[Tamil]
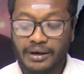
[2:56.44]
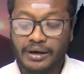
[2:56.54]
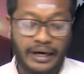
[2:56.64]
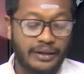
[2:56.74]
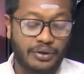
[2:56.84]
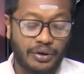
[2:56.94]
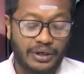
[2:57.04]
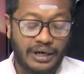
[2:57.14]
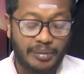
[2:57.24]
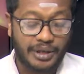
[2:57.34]
நடந்து
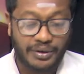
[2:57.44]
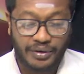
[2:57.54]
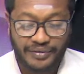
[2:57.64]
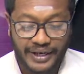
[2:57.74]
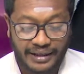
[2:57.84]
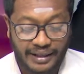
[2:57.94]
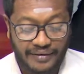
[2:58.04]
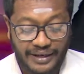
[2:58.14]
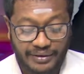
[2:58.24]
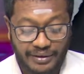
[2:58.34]
கொள்ளுங்கள் அப்படின்ற ஒரு விடயத்தை
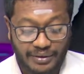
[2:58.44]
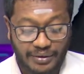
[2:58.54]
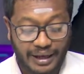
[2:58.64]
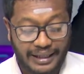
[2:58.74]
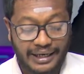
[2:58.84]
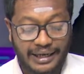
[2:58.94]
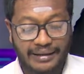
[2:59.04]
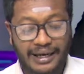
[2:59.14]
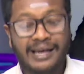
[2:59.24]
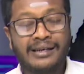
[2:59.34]
வலியுறுத்தி கொண்டு அதே
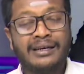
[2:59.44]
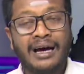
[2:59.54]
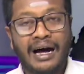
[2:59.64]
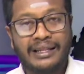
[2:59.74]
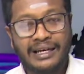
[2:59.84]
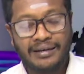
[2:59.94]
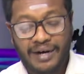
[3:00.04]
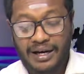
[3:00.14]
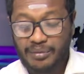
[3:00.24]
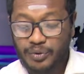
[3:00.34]
நேரத்தில்
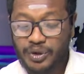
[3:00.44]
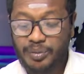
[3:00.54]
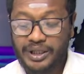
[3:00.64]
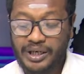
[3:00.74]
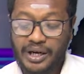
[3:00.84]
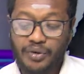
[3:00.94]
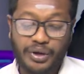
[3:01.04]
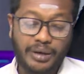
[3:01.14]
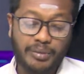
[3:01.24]
அதிகளவாக மூன்று பத்திரிகையினுடைய